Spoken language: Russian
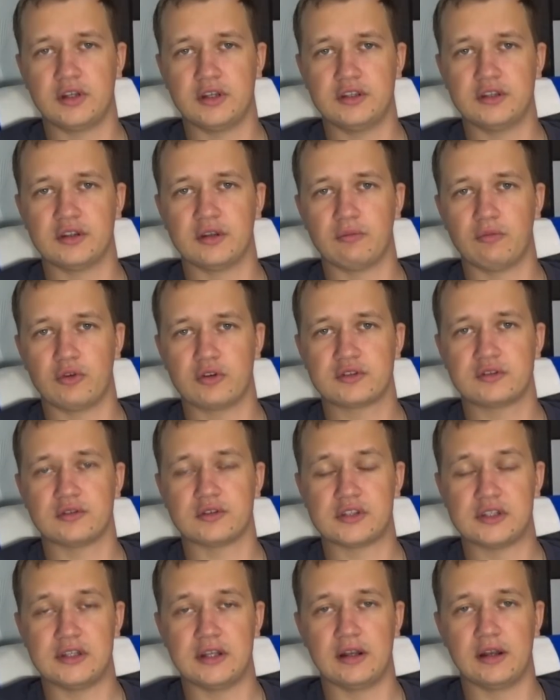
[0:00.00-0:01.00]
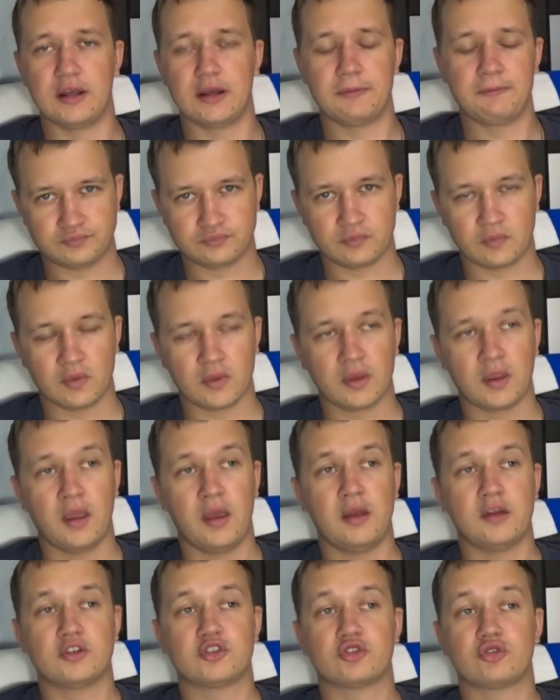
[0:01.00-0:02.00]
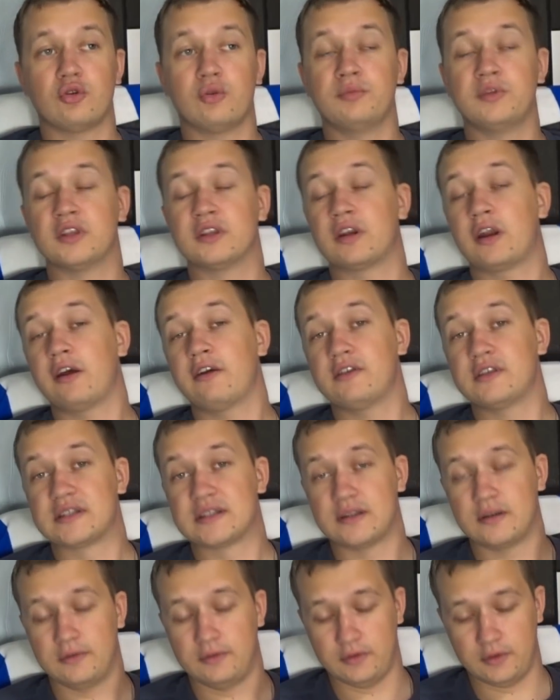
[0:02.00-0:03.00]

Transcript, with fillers: единоборствах сильная. Что мне нравится